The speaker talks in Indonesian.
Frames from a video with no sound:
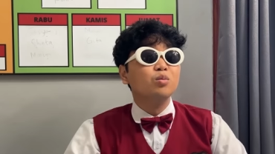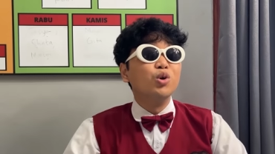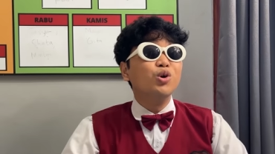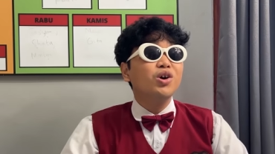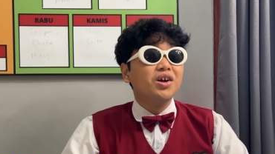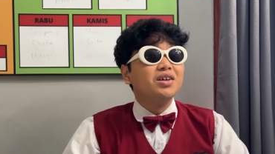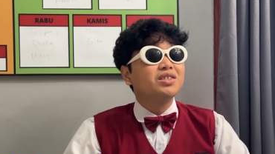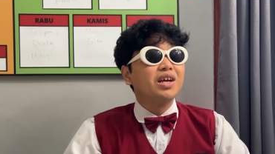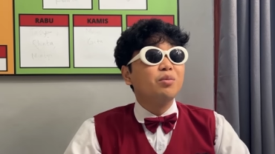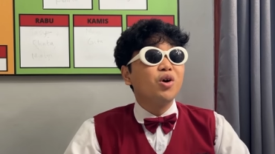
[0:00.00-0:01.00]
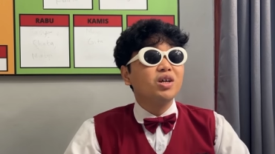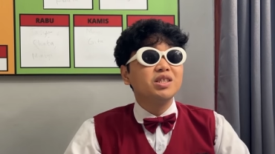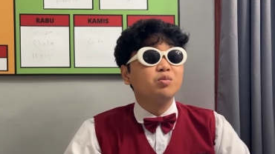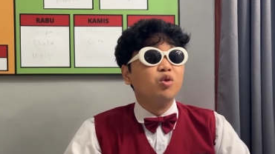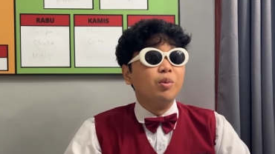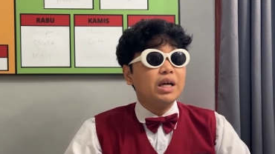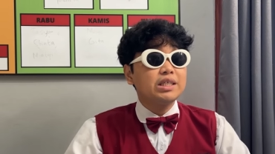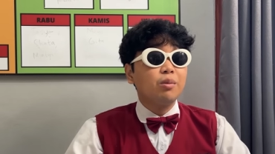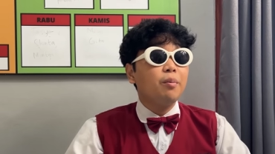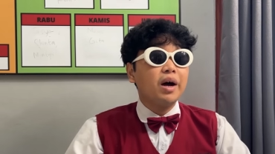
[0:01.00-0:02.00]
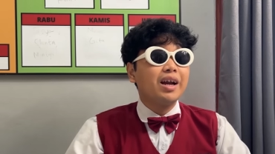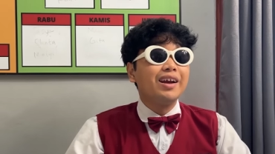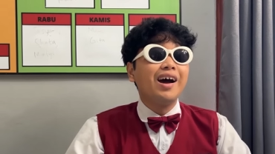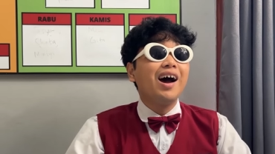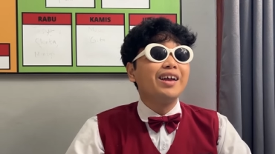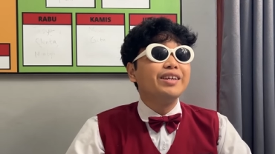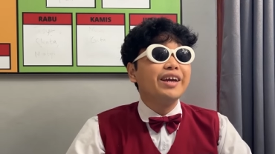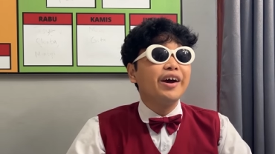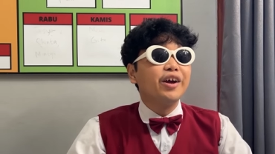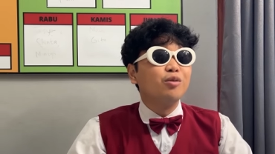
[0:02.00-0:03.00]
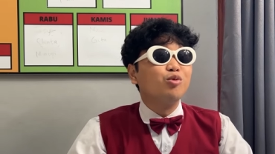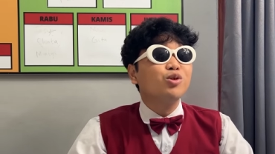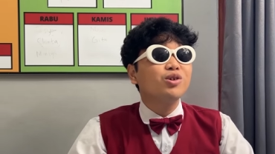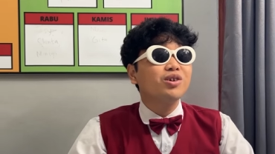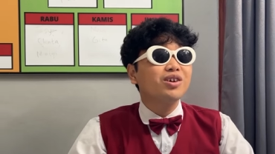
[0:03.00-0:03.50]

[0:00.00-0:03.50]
Bu, saya mau ngasih Bu Mar sama Pak Dadang hadiah ya, Bu.